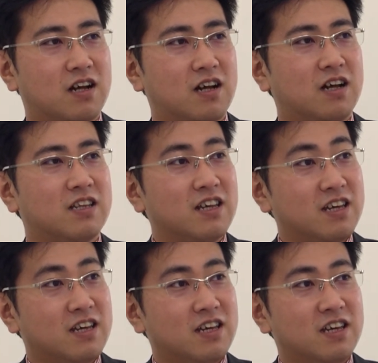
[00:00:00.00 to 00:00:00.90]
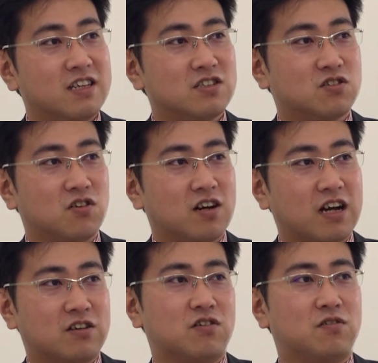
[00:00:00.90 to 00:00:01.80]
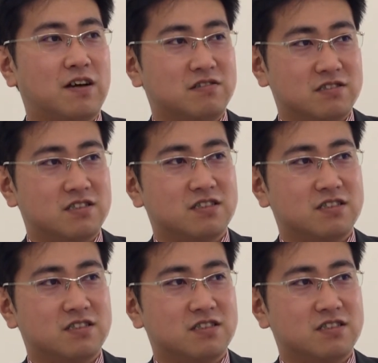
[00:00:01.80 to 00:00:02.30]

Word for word: はいはいね、ね、ちょっと環境の悪い、うん、